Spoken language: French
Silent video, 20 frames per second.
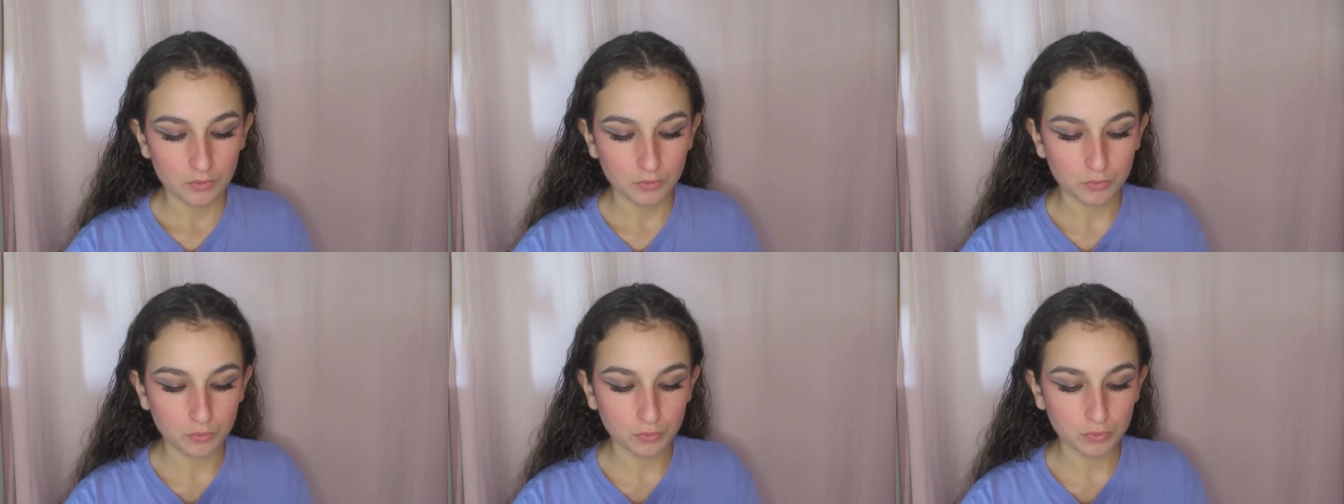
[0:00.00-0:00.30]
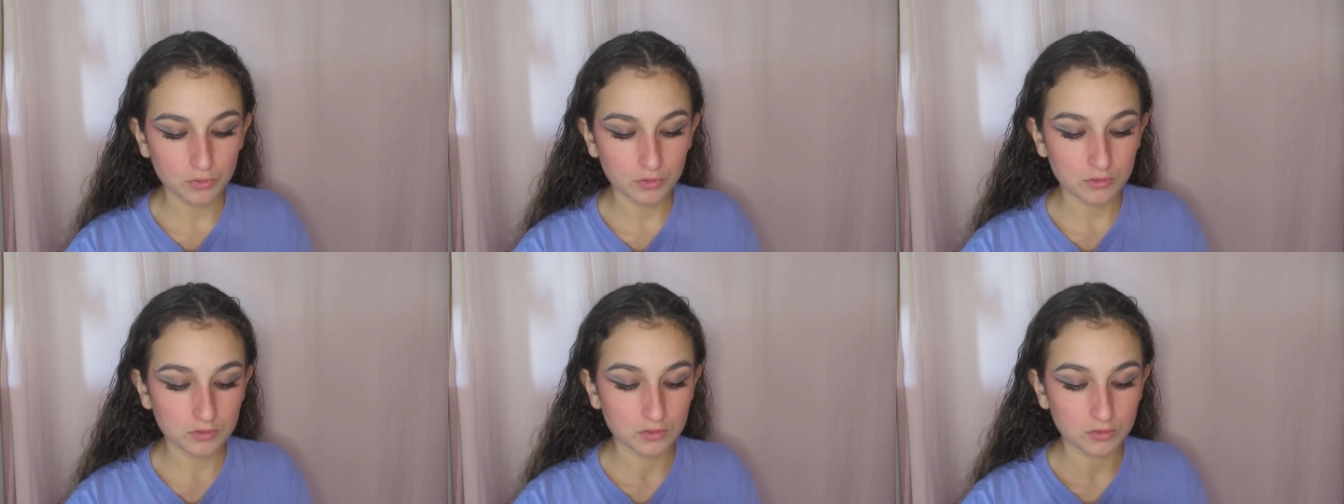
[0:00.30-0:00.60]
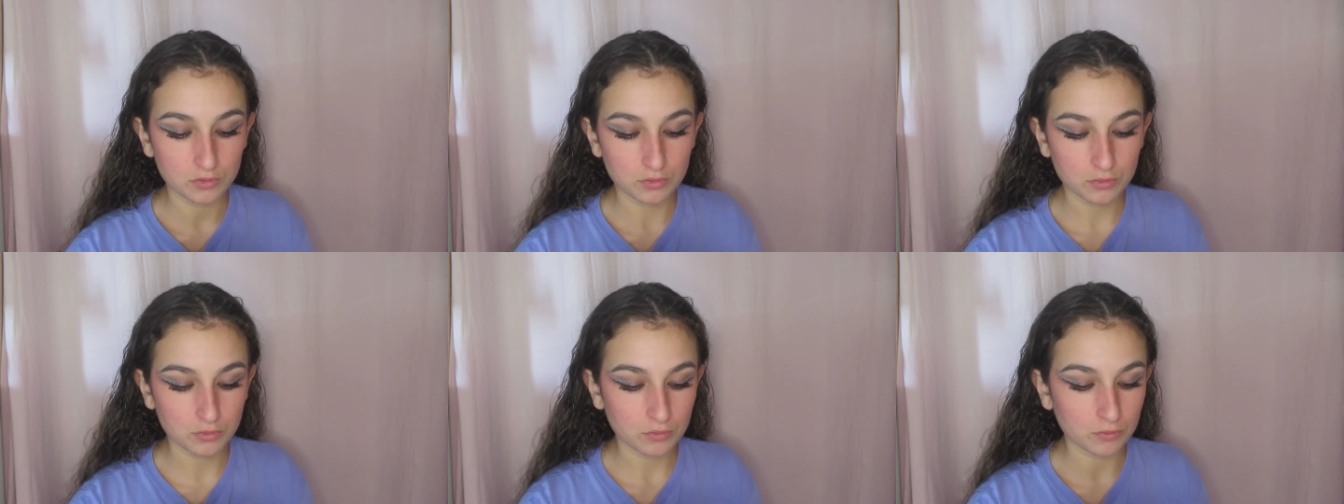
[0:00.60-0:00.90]
Donc
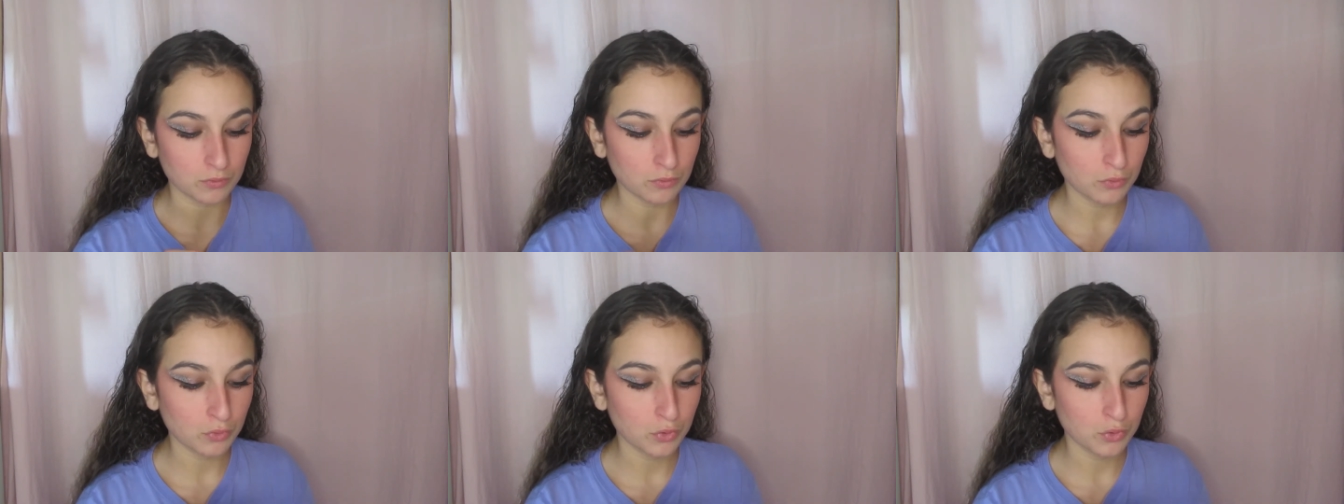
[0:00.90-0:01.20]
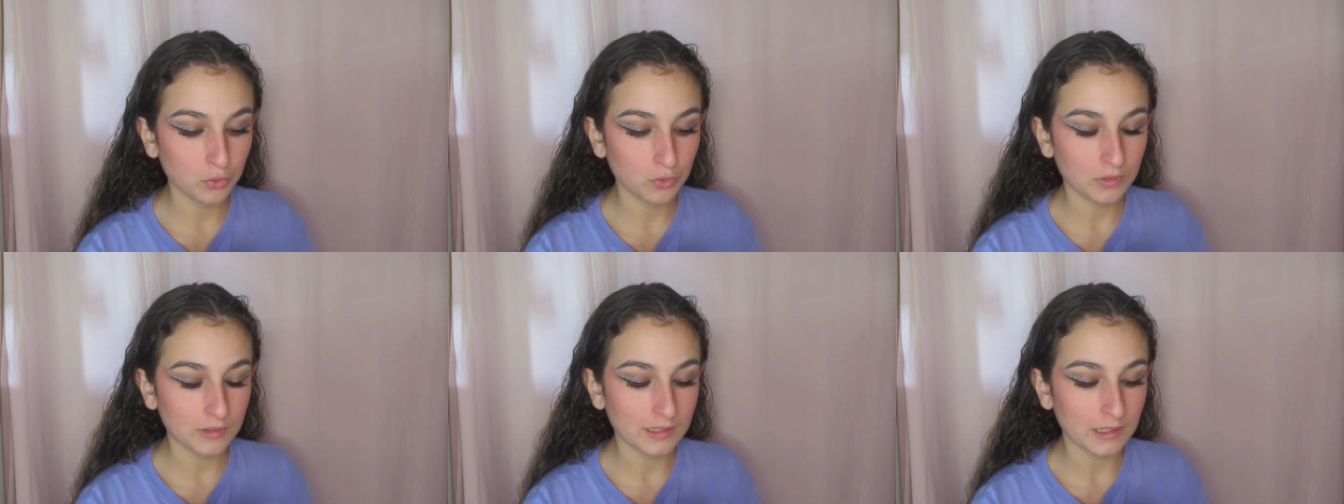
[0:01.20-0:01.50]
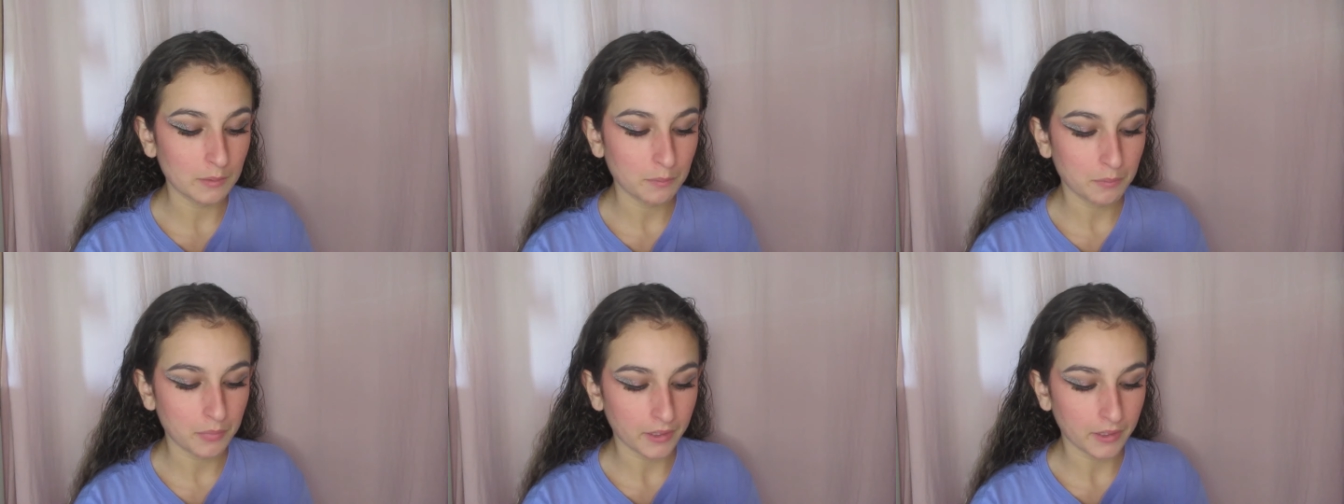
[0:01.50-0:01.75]
ce sont que des